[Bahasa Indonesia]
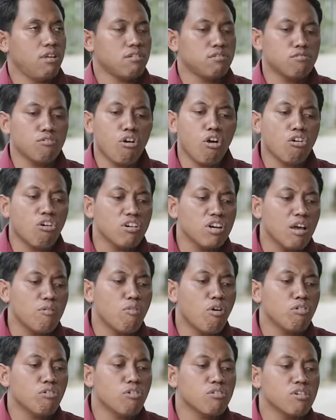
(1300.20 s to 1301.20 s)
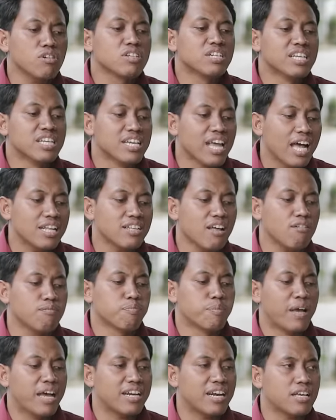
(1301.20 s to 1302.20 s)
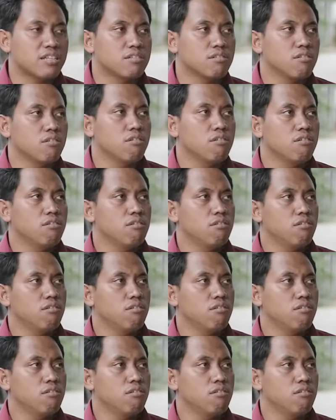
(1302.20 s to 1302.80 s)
satu ngongkon lek wong loro dia tahu beres lho